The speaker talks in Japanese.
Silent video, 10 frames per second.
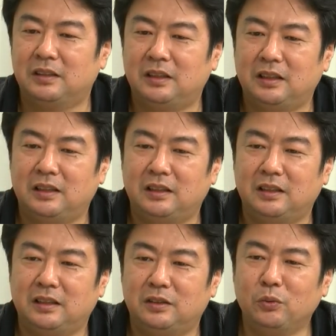
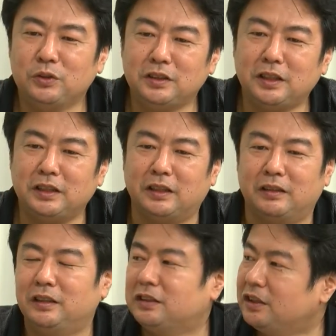で同時に出てきたの
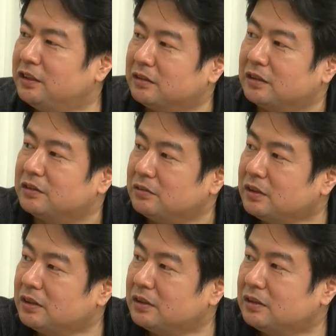が NHK 批判なんですよ
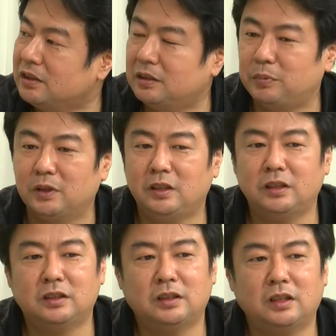ね。えー、やっぱ
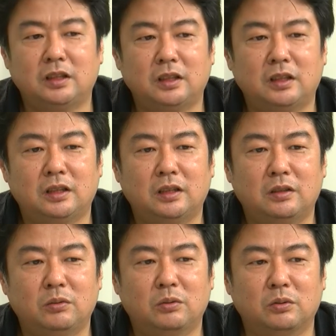NHK
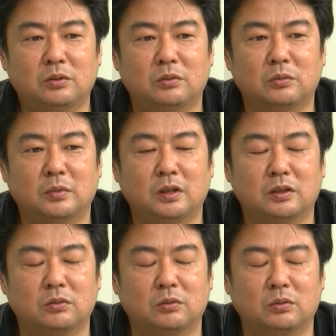のその、ま
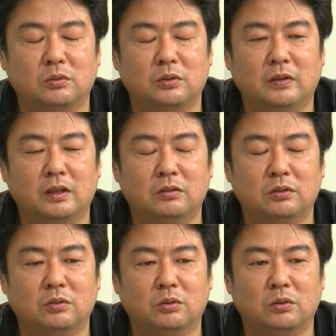あ、そのいわゆる
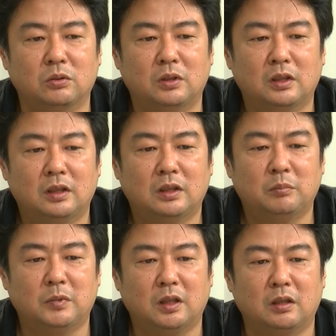その、
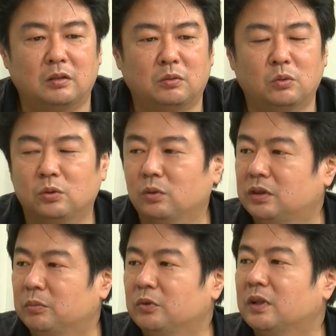まあ、報道っ
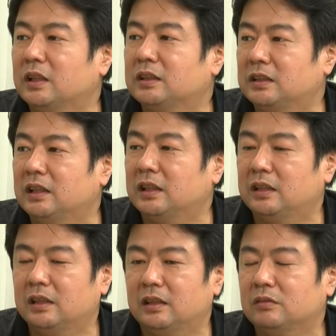ていうものがですね、
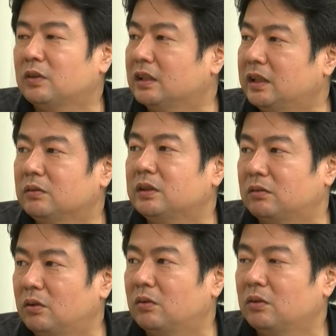えー、偏って
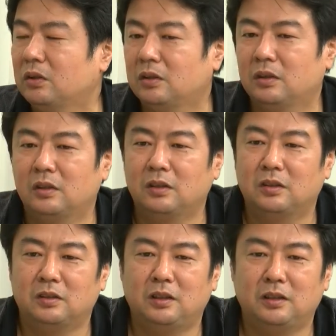ると。
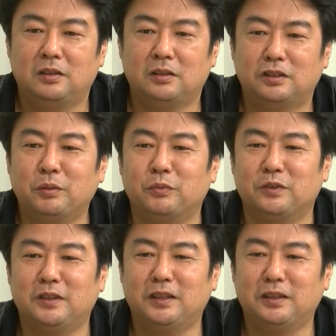うん、でしかも
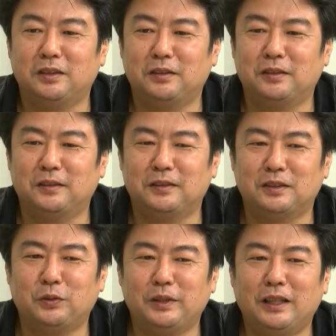で
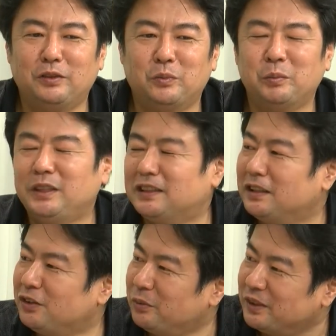それであのもみ
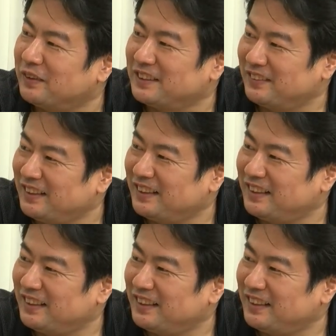さんって覚えてます、ね、あ